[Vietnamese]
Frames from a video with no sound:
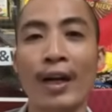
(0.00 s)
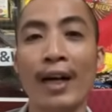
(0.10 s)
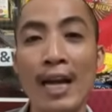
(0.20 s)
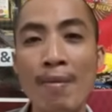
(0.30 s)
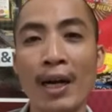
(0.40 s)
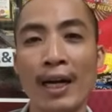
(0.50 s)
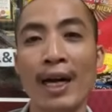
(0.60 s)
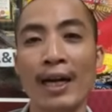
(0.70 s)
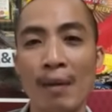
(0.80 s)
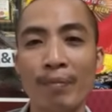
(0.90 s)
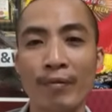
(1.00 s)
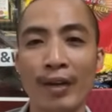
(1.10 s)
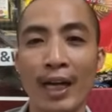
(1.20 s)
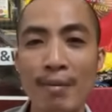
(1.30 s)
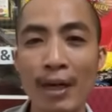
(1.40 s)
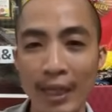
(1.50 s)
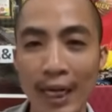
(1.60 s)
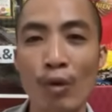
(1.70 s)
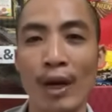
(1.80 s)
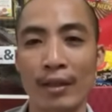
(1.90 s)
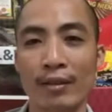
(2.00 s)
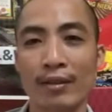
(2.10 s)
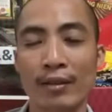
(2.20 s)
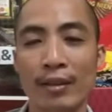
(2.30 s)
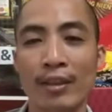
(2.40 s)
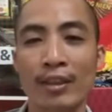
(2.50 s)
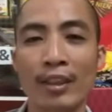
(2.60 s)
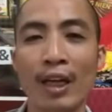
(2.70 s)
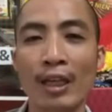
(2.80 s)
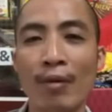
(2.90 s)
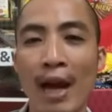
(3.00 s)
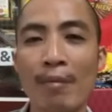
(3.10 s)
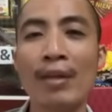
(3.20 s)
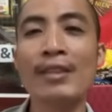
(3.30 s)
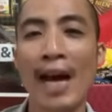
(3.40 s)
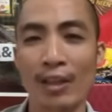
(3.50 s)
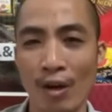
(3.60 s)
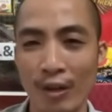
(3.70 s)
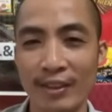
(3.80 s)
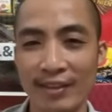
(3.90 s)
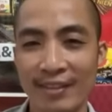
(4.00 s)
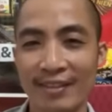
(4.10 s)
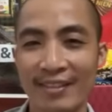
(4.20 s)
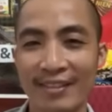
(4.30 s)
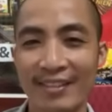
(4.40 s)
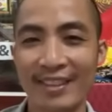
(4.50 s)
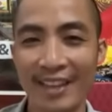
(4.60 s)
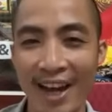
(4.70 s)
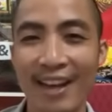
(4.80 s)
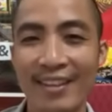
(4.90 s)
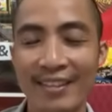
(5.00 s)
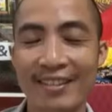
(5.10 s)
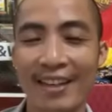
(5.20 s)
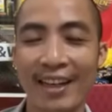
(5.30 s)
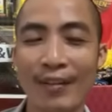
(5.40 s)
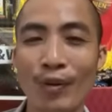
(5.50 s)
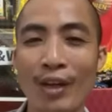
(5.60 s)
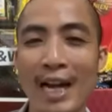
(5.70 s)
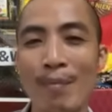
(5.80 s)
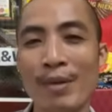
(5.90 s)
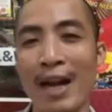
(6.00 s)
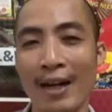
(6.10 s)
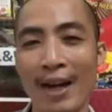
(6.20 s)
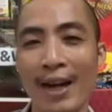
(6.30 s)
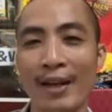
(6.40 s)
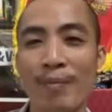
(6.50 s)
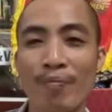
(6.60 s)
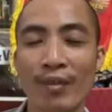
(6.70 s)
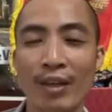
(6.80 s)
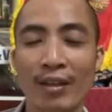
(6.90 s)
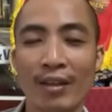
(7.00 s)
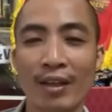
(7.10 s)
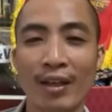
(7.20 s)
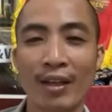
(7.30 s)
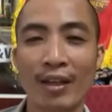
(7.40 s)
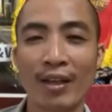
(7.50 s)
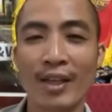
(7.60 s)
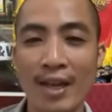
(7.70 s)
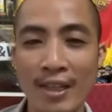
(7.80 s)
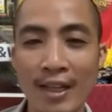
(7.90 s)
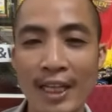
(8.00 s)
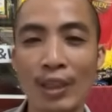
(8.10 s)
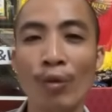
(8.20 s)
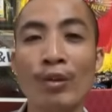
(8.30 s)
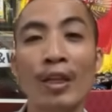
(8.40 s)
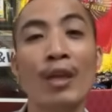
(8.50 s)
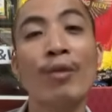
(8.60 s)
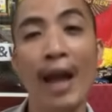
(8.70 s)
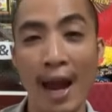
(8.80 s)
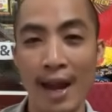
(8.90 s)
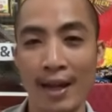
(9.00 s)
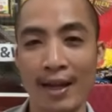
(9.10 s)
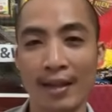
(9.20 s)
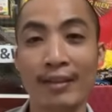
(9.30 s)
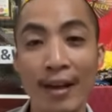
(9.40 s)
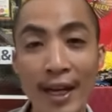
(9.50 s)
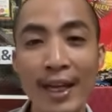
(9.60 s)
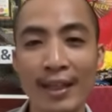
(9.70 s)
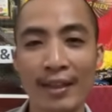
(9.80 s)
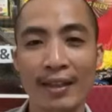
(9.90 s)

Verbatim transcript: này đấy mới là cái đẳng cấp và đấy mới là cái nghệ thuật chơi dòng cám đơn giản thôi thấy chưa đấy, ví dụ như năm là nắng này đấy, hiến thì nên dùng thiên điều ca dưỡng ấy